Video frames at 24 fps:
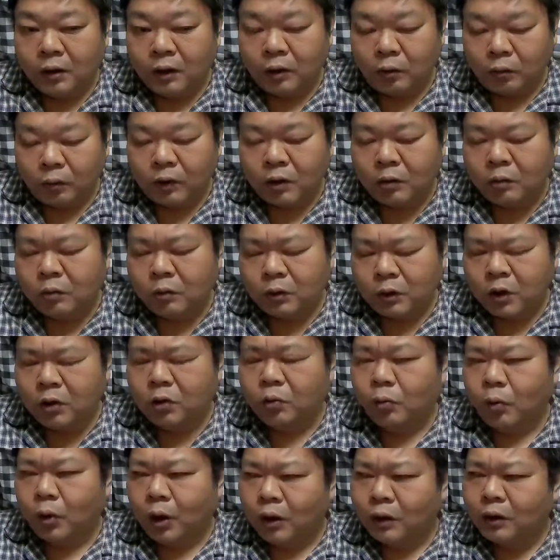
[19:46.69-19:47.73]
なのは多分
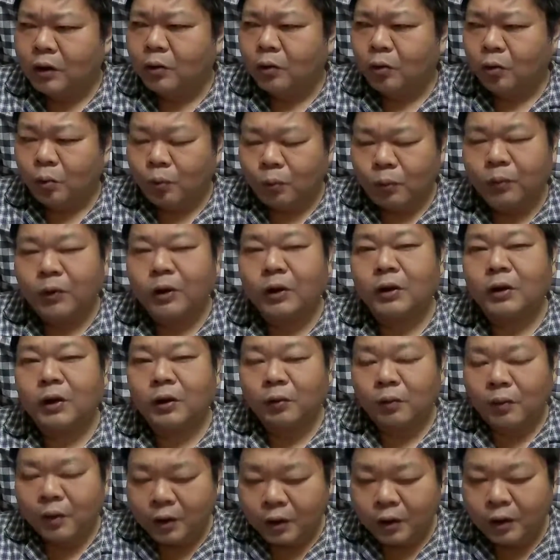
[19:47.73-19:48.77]
政府も分かってると思うんです
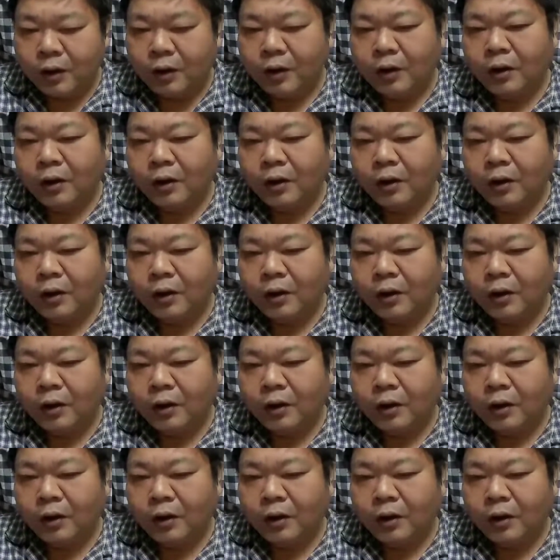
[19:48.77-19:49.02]
けどね